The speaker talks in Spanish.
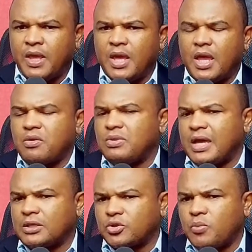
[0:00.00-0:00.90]
en
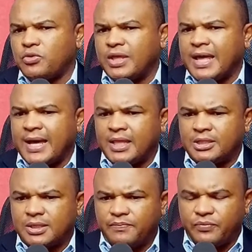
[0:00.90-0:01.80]
unas
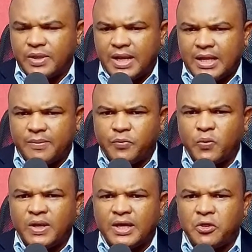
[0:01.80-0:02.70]
comunidades de la
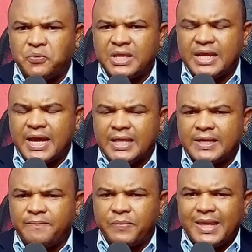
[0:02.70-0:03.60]
República
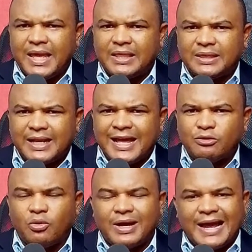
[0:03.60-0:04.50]
Dominicana
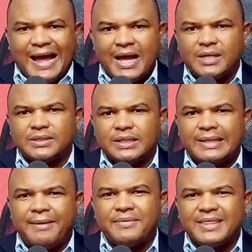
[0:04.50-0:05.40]
entregando cajas
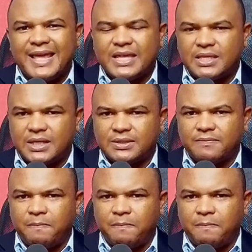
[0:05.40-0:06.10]
navideñas,